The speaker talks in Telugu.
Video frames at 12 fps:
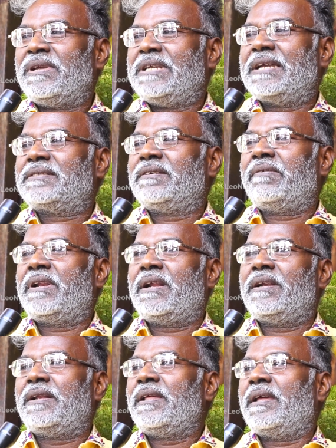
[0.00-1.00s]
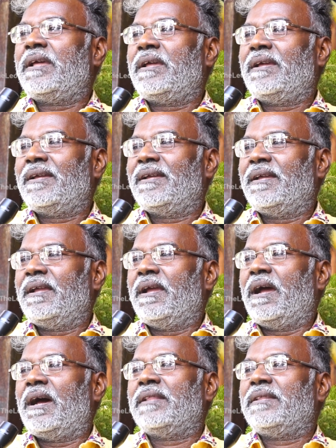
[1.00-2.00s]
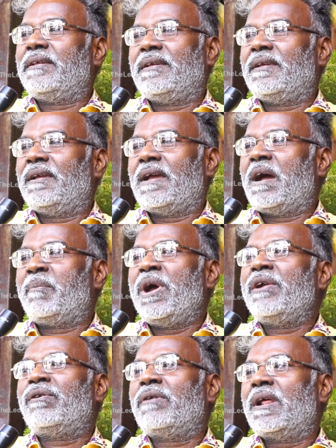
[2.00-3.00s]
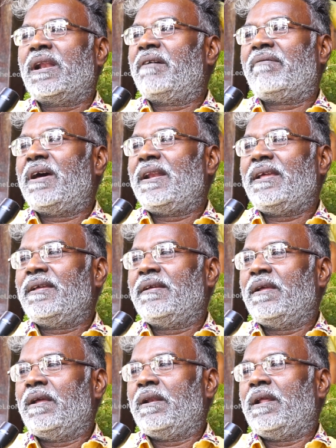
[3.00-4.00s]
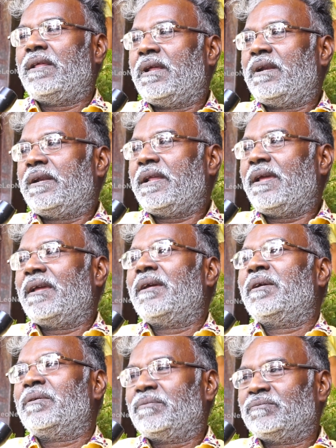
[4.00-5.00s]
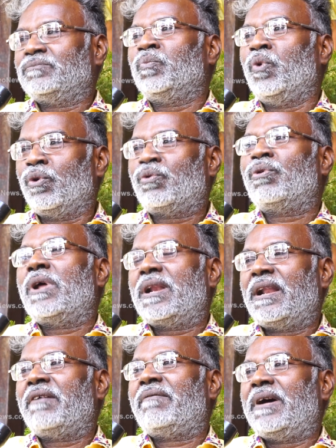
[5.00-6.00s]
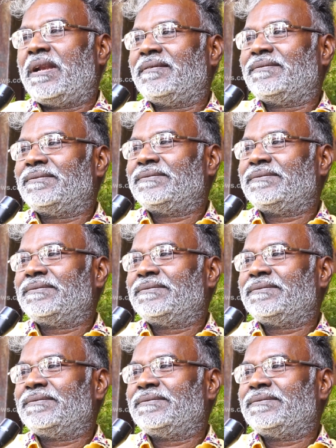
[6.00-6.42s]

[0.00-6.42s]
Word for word: మేము చేస్తామని అంటే అది అమాయకుడు అన్న అవ్వాలి లేదంటే మూర్ఖుడు అన్న అవ్వాలి